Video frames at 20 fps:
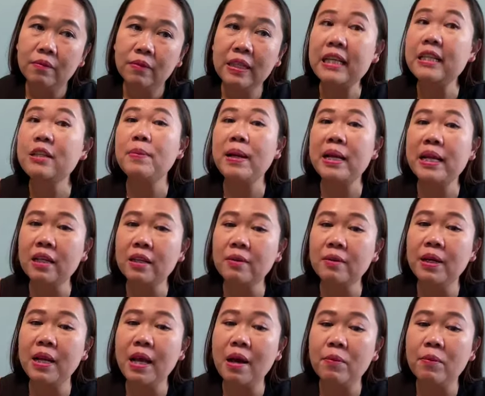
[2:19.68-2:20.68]
Saya cuma ingin
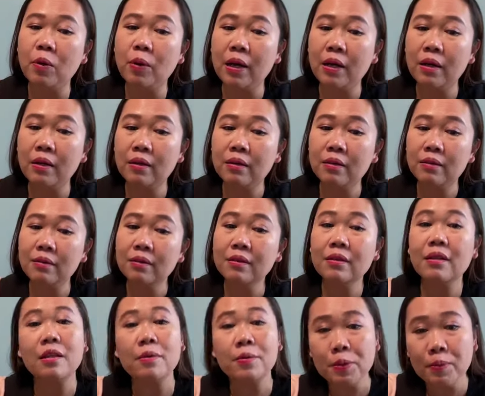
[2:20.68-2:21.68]
bilang bahwa
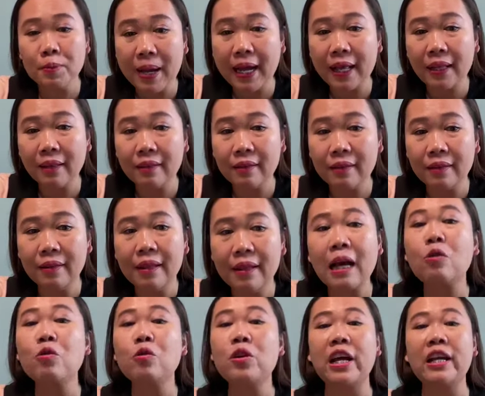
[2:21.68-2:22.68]
tetap semangat,
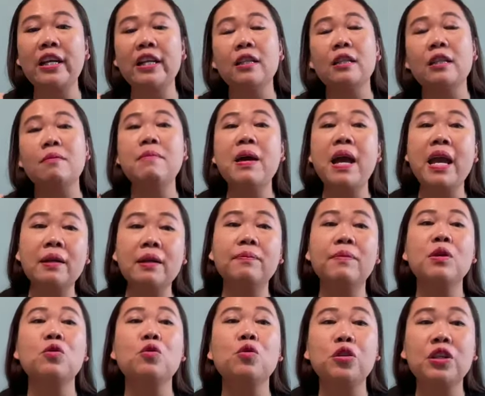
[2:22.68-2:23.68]
lakukan yang terbaik
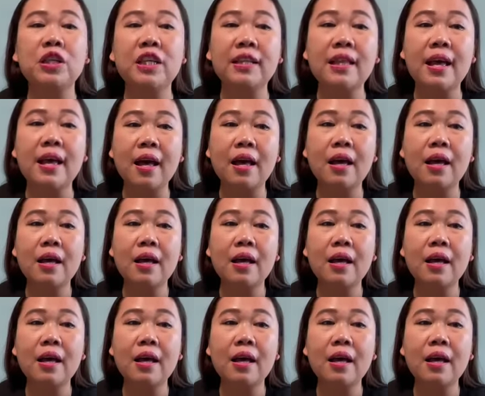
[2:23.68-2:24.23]
menurut kita